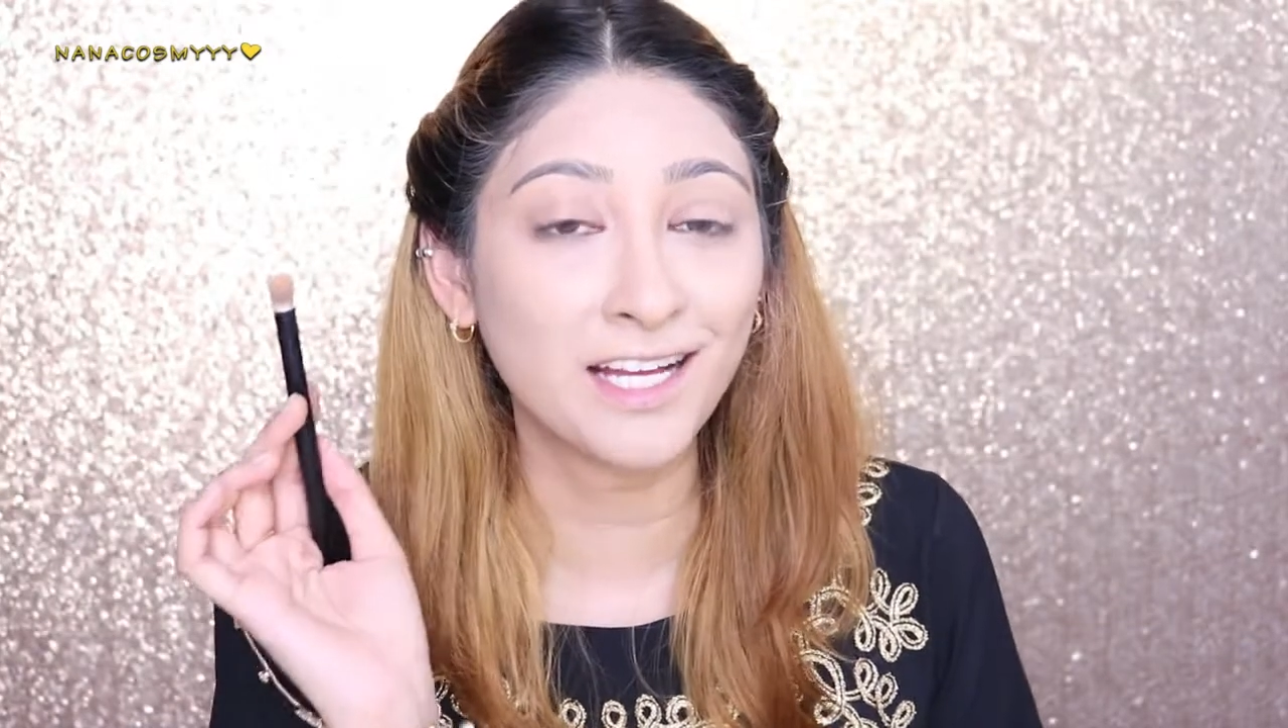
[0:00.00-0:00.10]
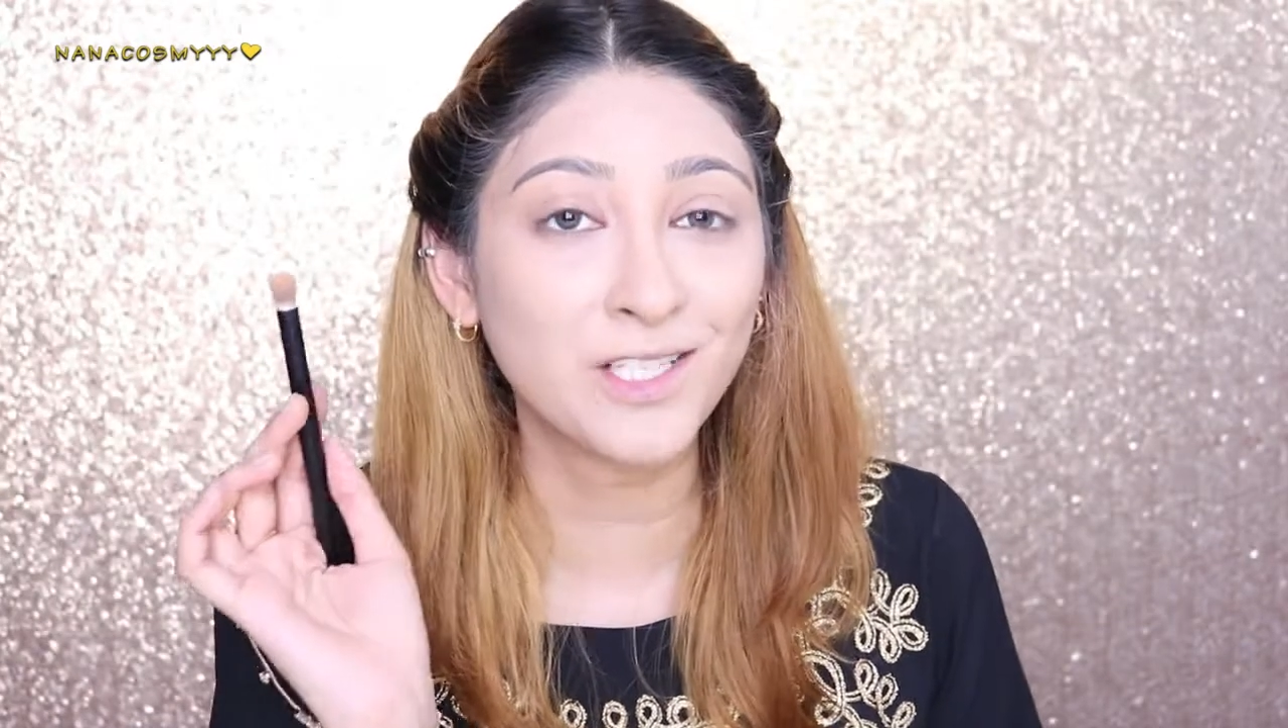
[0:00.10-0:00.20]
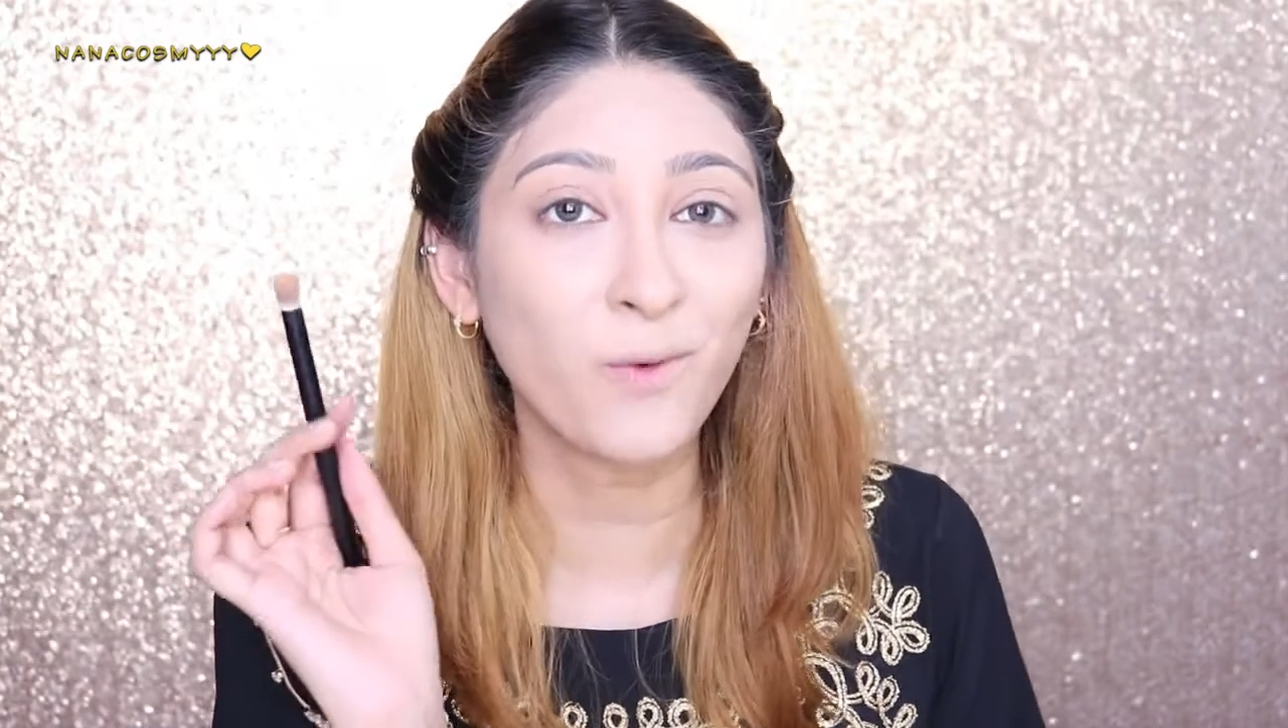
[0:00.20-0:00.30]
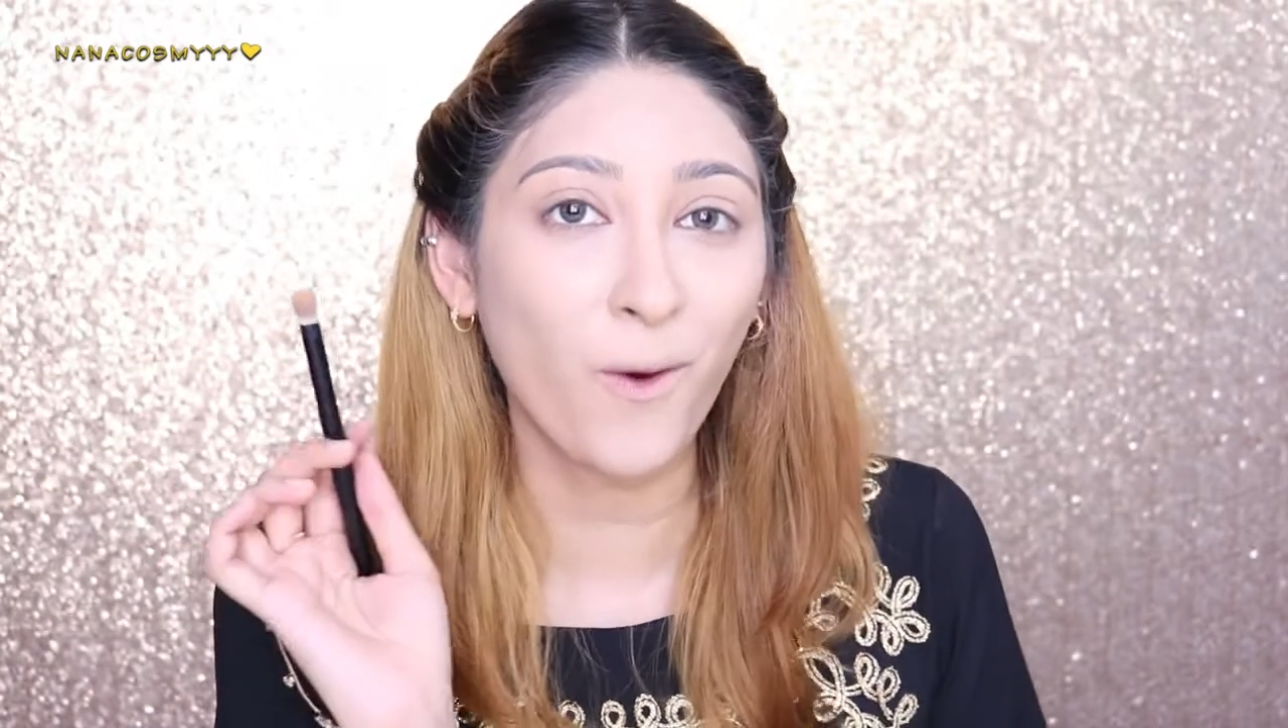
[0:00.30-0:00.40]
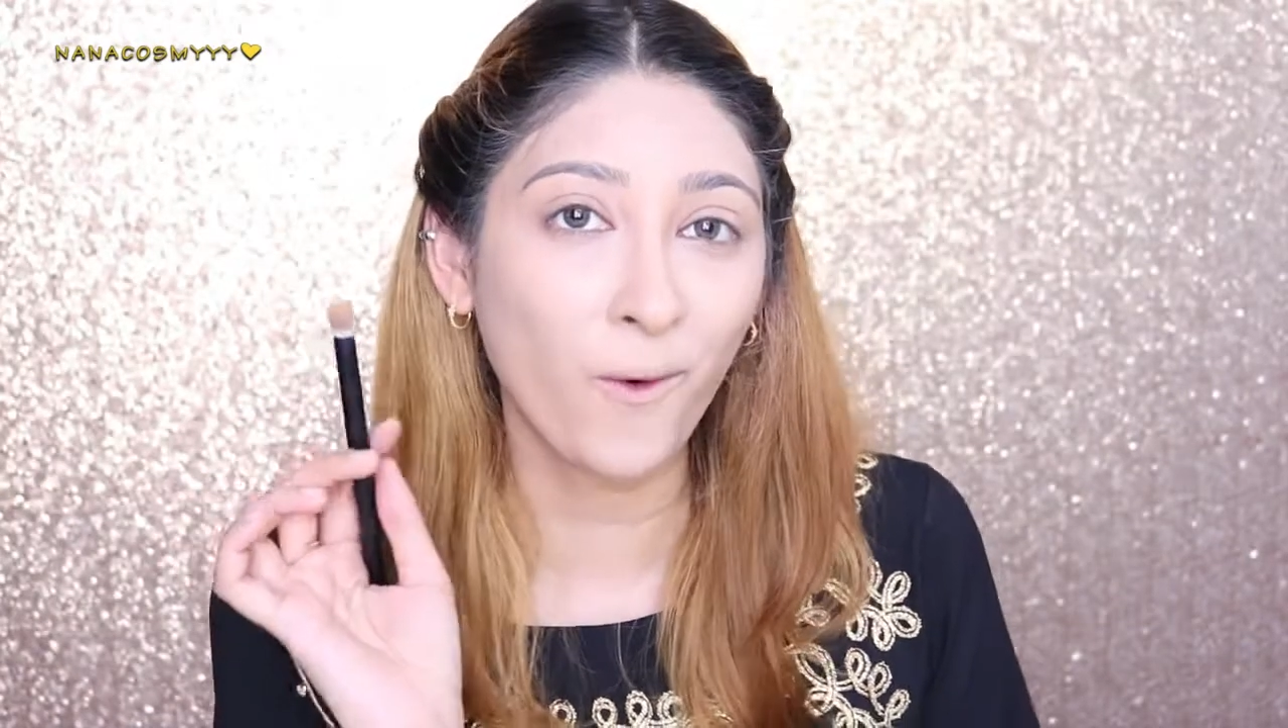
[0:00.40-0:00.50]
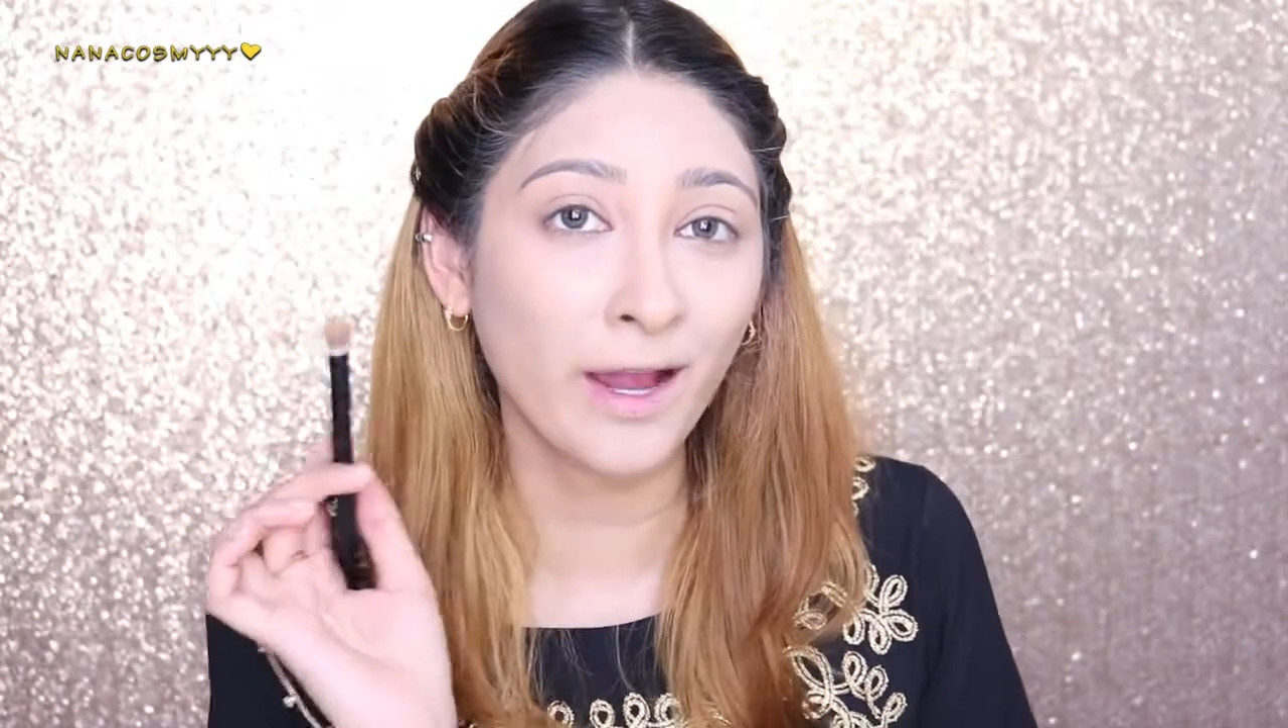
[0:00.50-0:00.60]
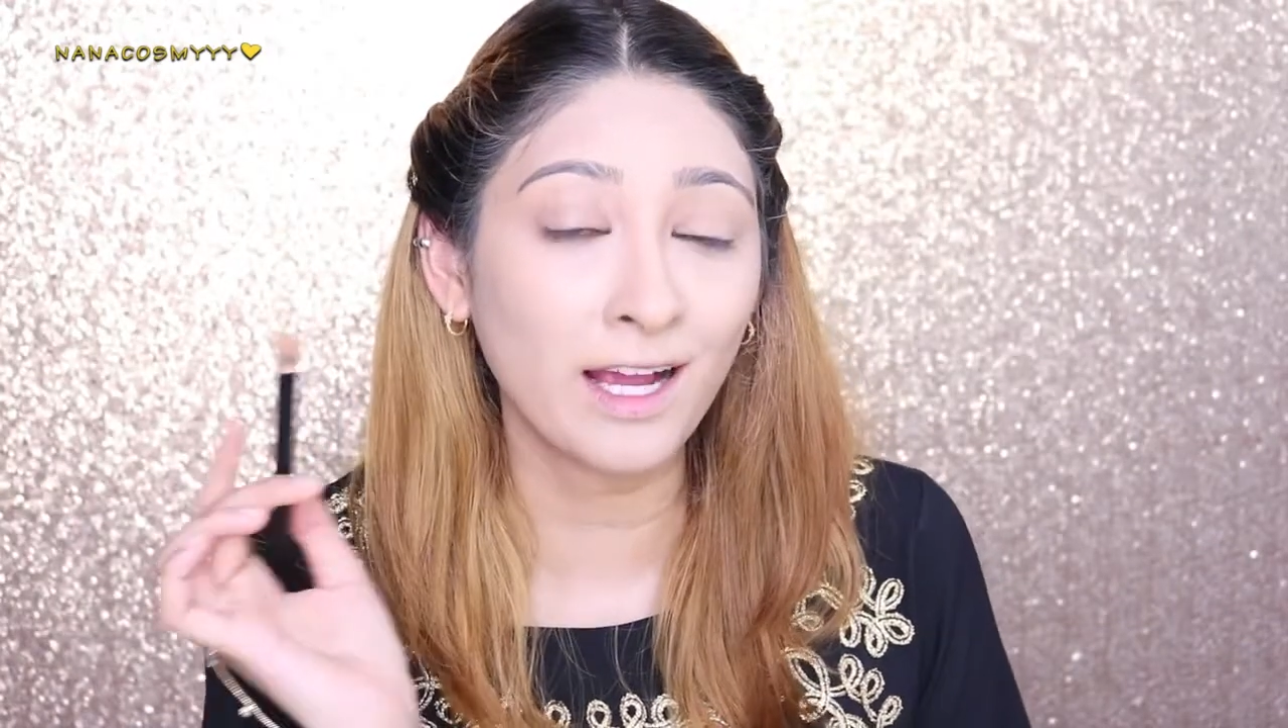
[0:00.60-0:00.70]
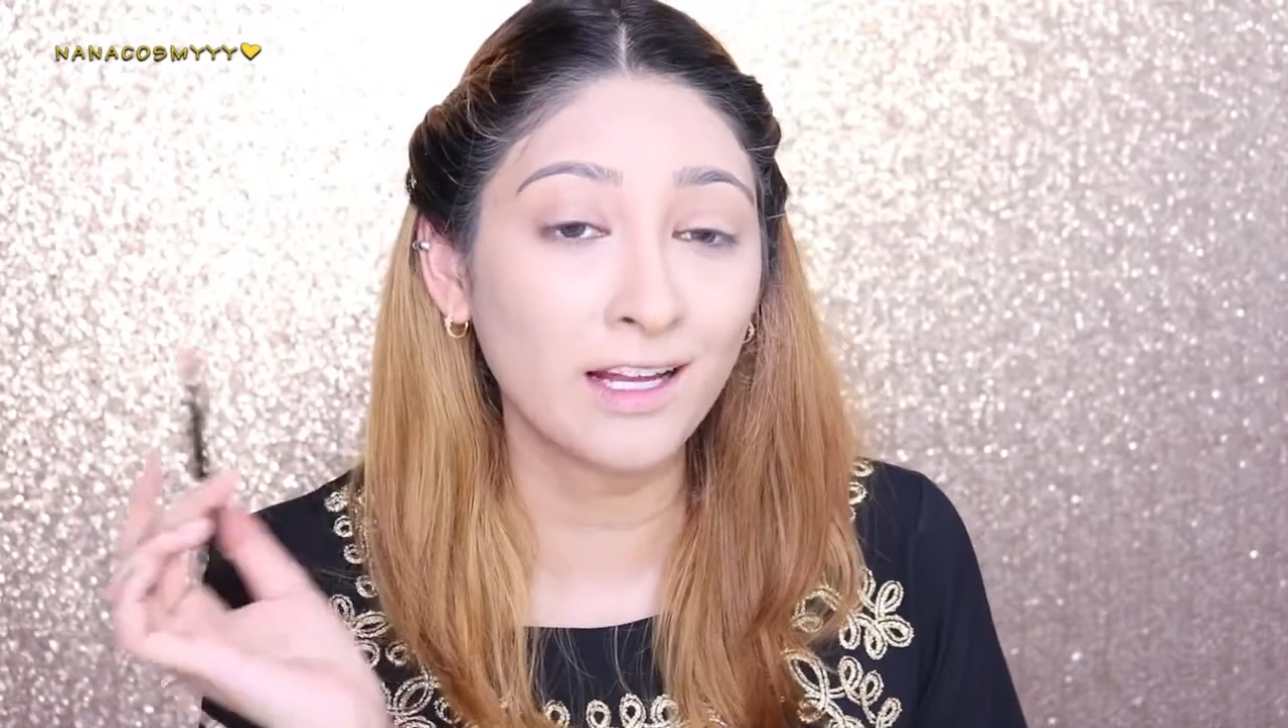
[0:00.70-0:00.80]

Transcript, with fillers: นะถือว่าโอเค